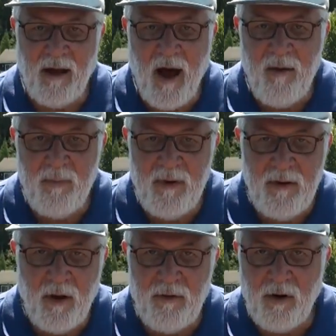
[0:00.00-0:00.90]

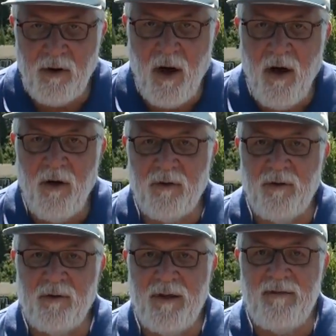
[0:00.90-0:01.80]
remplit notre cœur
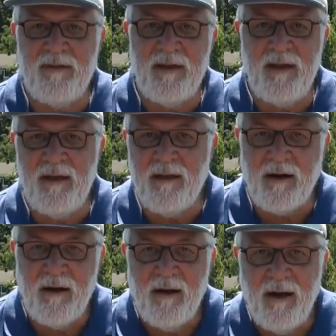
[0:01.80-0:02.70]
de désir
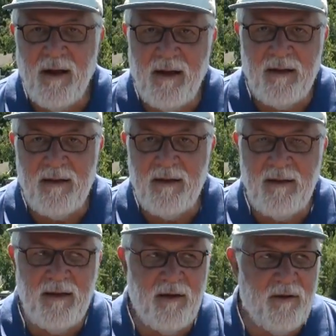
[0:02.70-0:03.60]
et
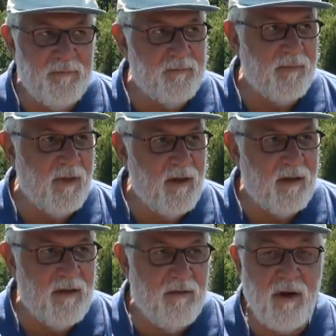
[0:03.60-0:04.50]
qui euh,
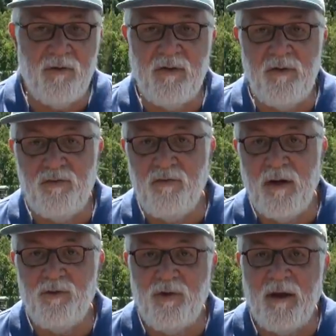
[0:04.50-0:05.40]
vient aussi
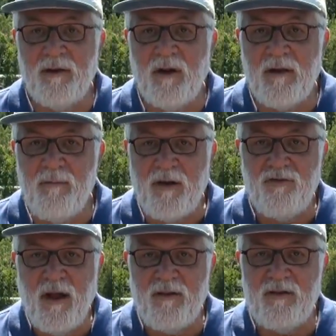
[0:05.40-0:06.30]
souvent nourrir notre
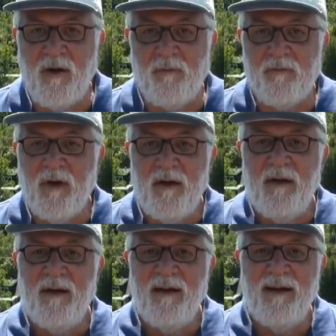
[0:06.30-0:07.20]
imagination.
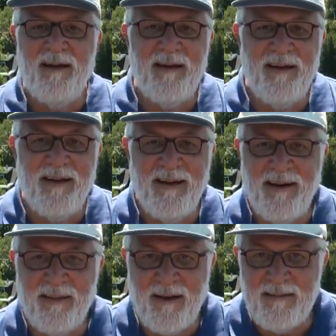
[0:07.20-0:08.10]
Et,
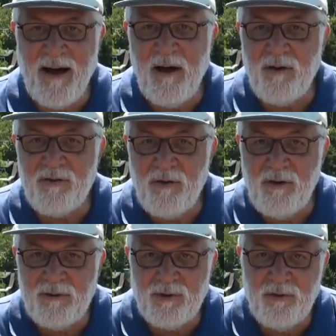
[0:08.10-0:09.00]
le trésor, lorsqu'on
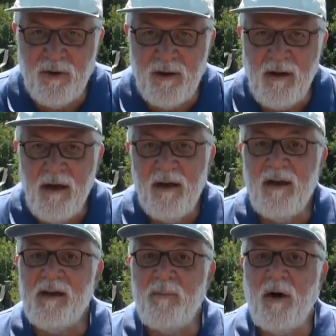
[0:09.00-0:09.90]
l'a trouvé
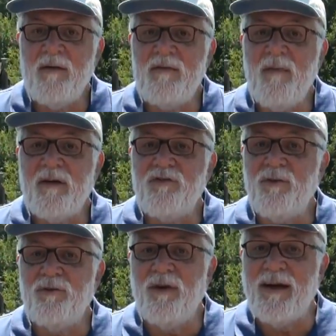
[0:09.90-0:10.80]
et qui prend une
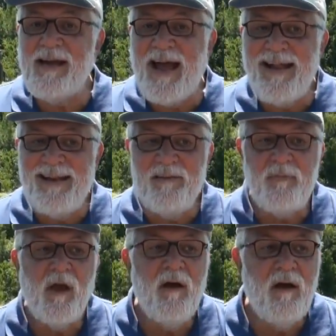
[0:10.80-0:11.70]
dimension de réel,
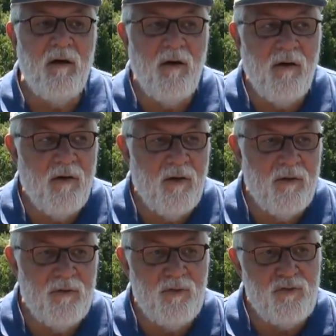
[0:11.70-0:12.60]
euh,
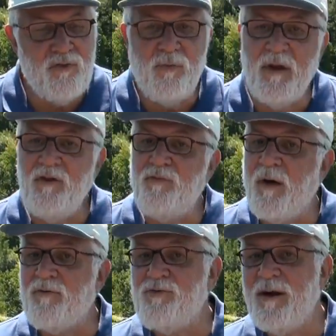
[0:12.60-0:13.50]
nous oblige
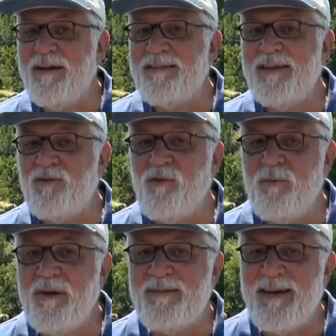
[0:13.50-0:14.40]
parfois à laisser
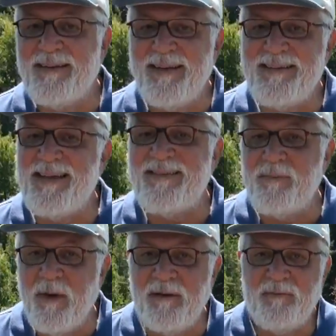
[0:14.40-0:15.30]
tomber certains
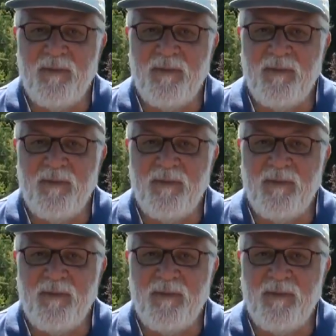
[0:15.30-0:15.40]
aspects